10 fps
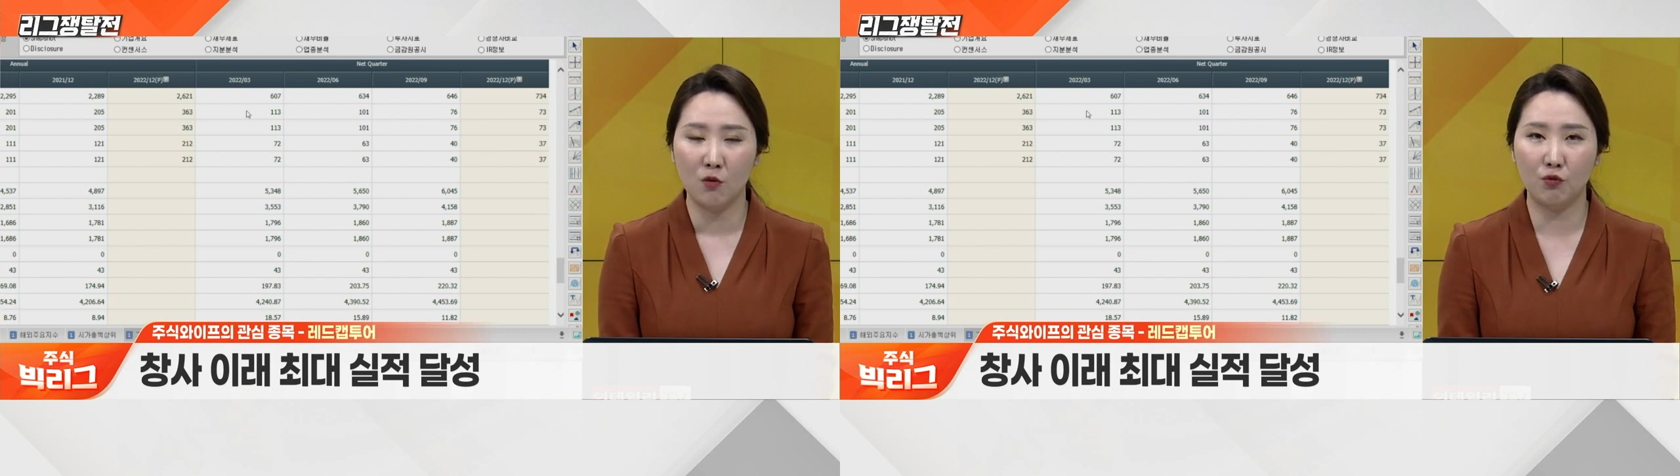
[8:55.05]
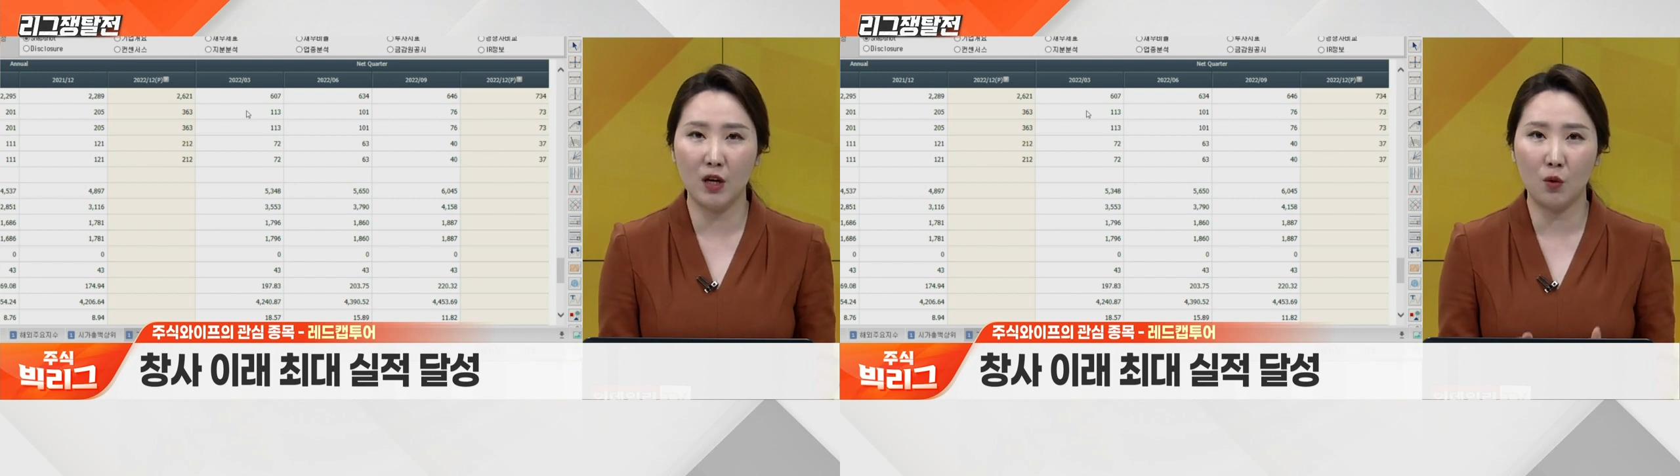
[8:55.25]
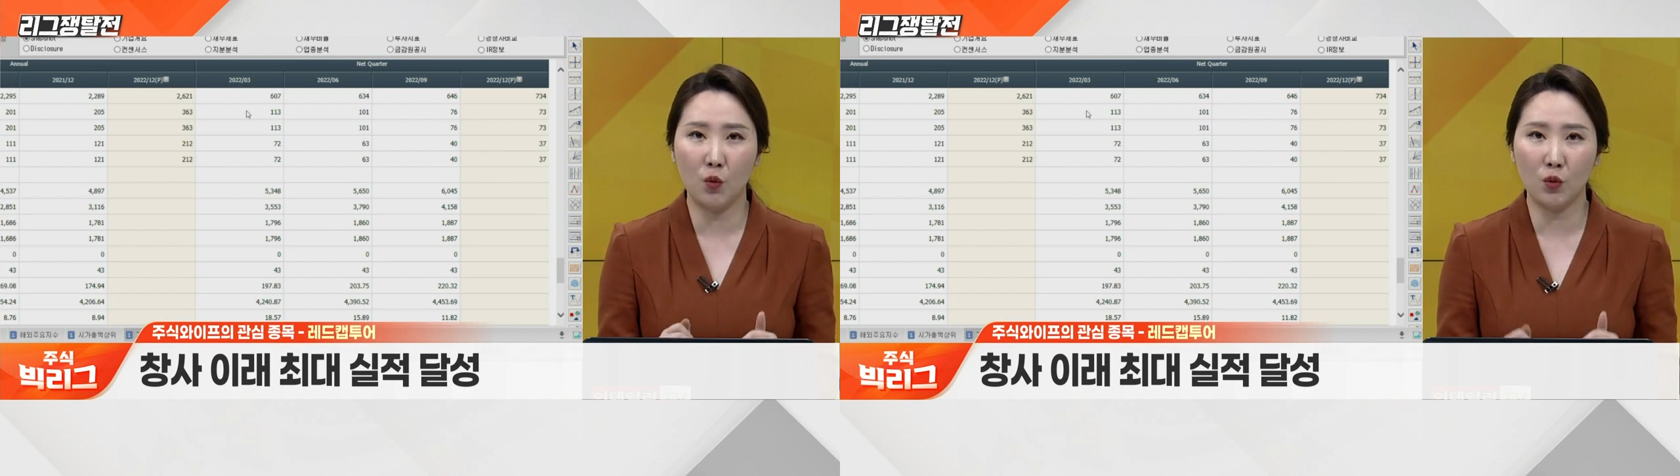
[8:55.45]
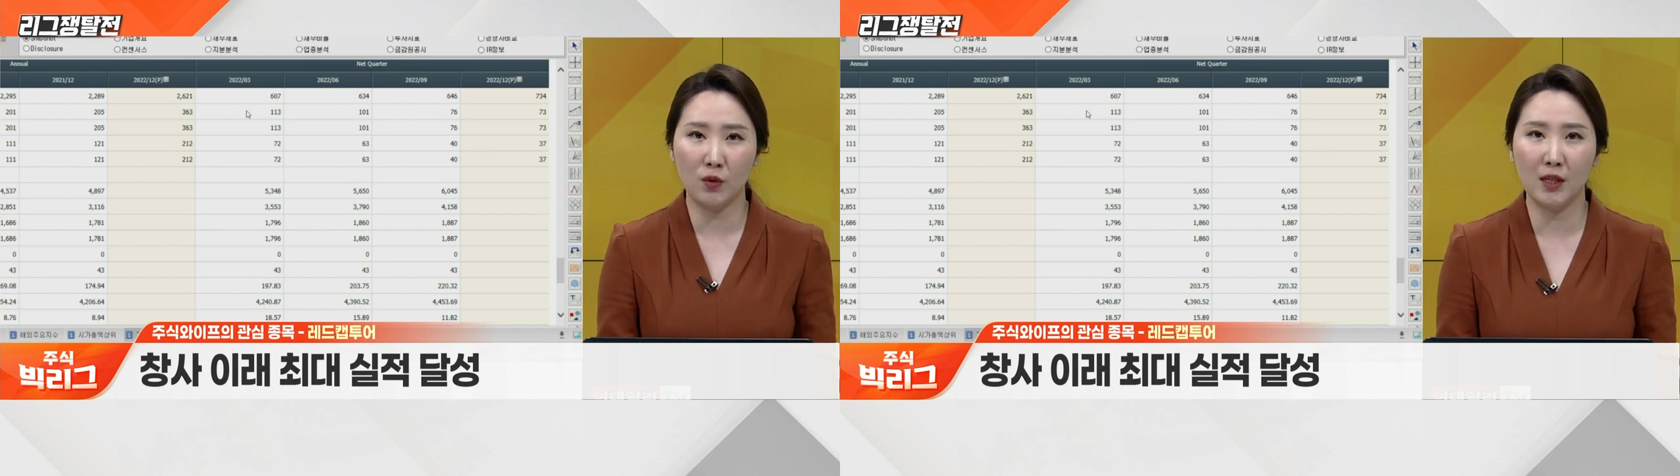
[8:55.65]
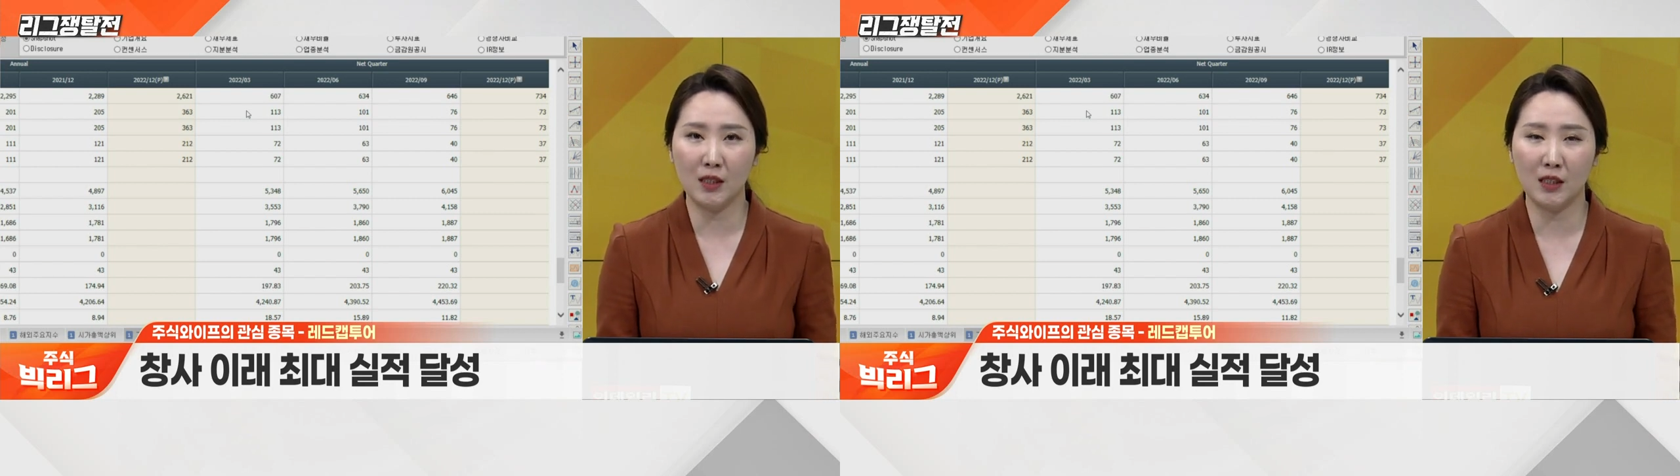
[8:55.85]
우리가
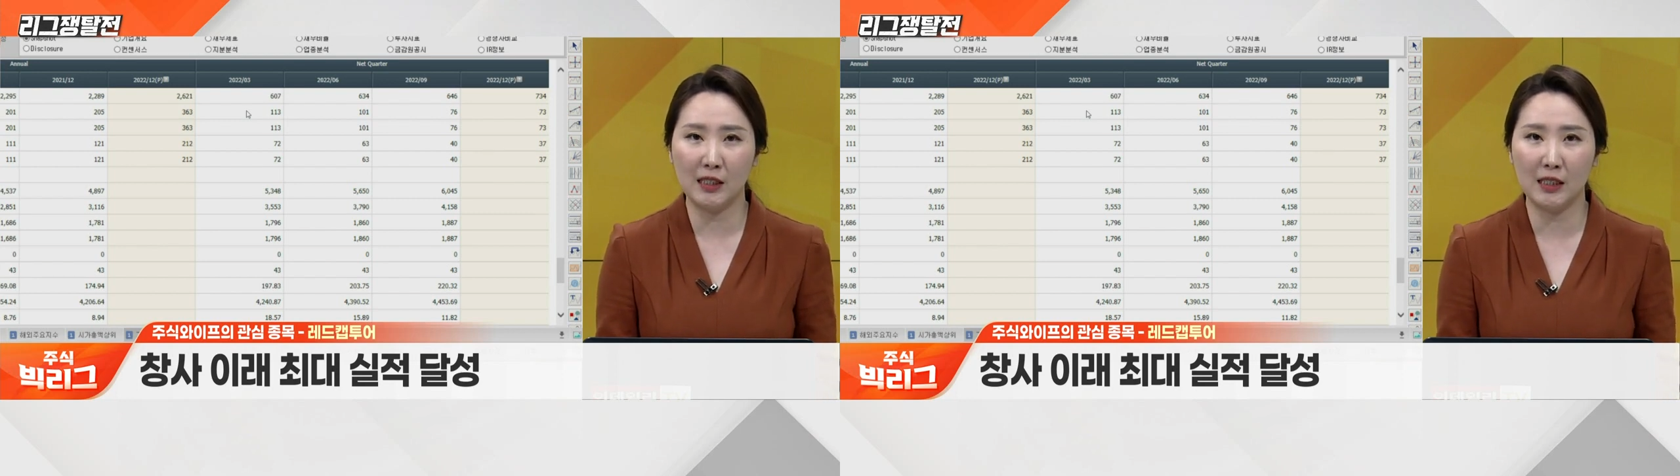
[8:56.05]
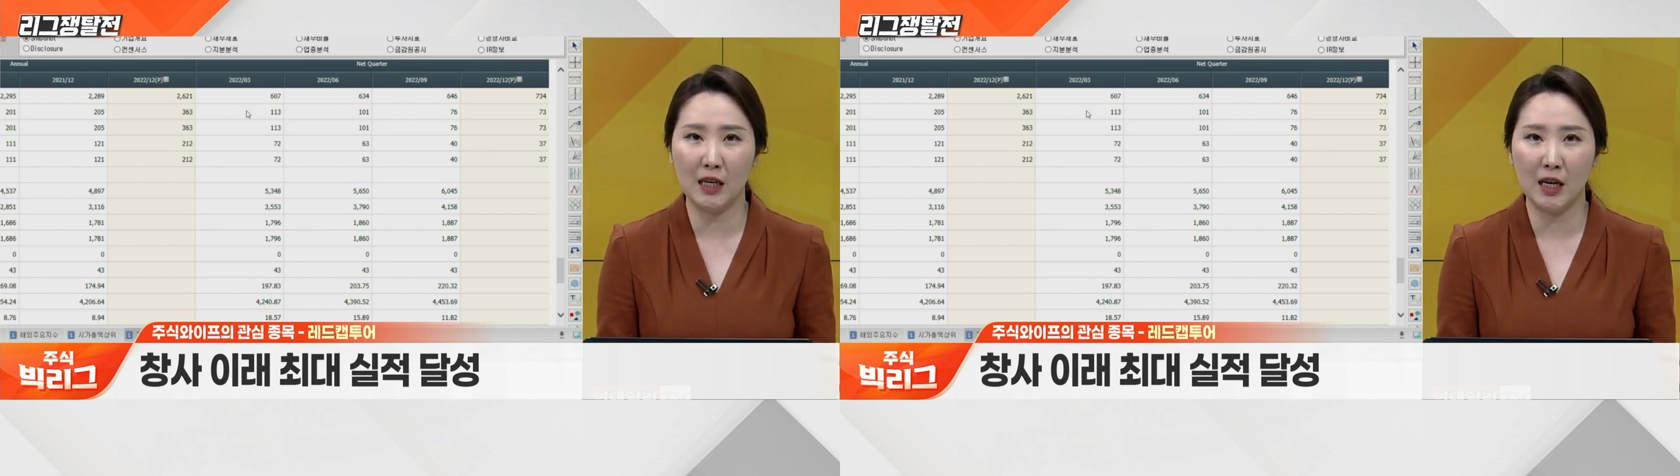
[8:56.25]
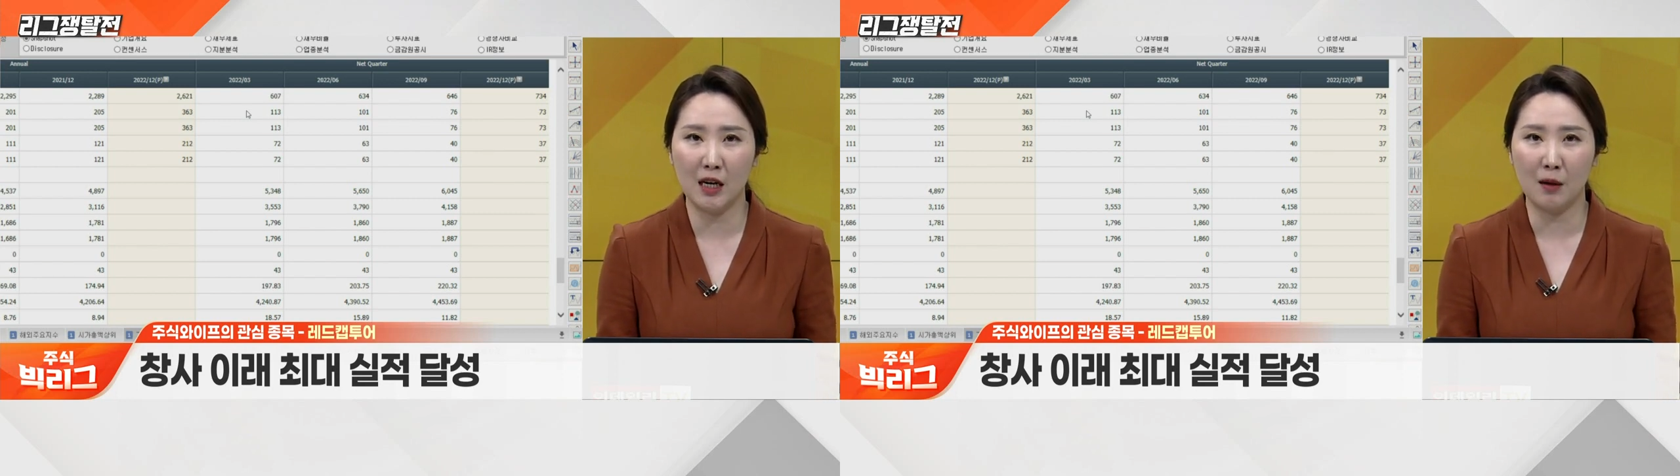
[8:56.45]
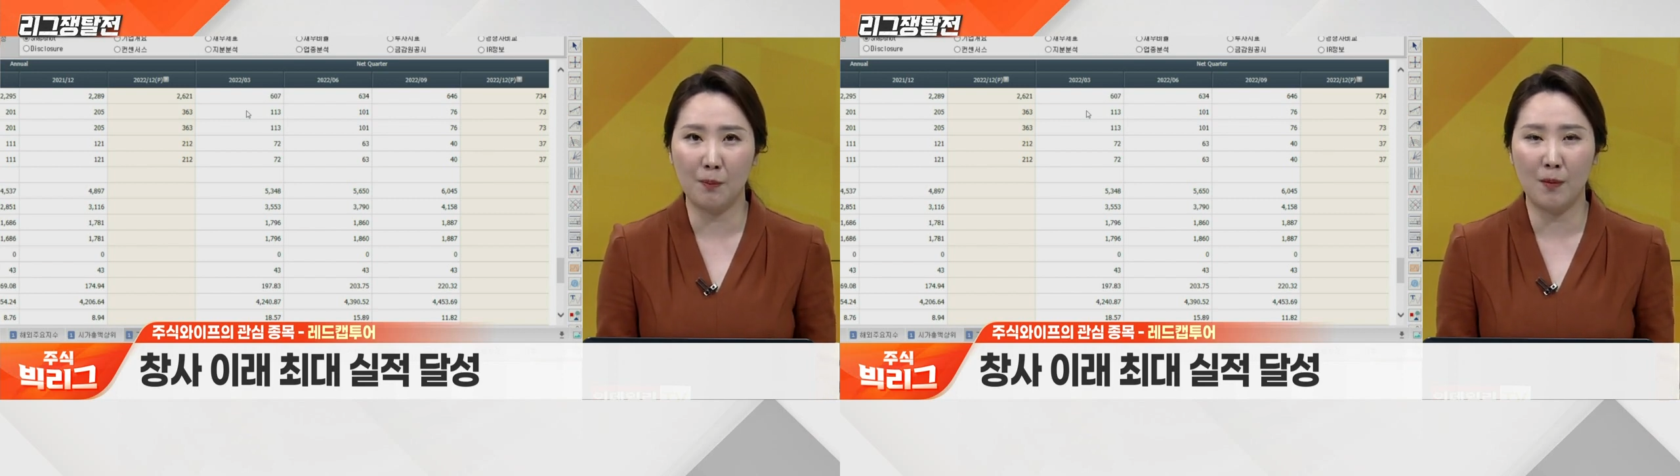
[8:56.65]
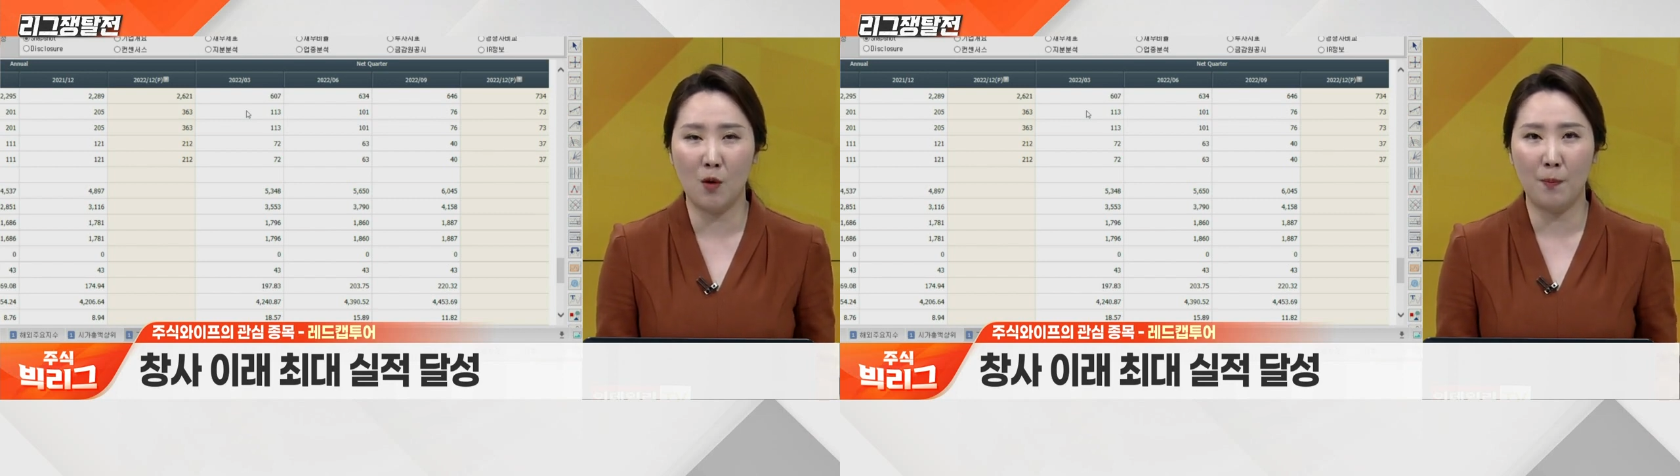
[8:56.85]
코로나
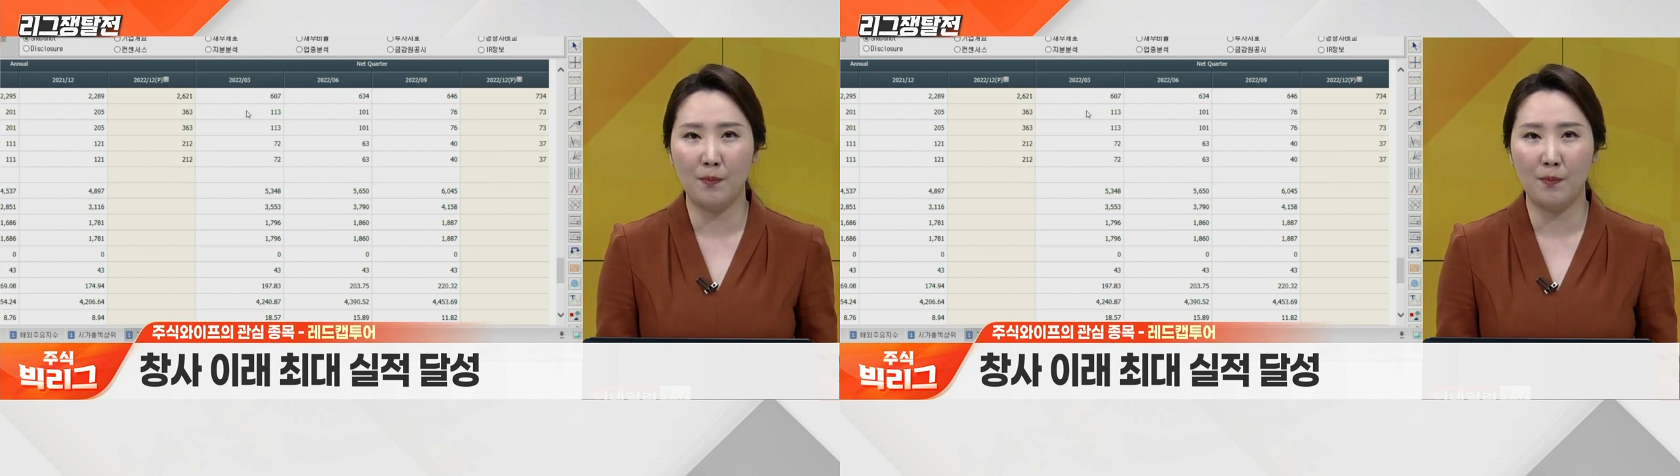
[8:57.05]
시기에 뭐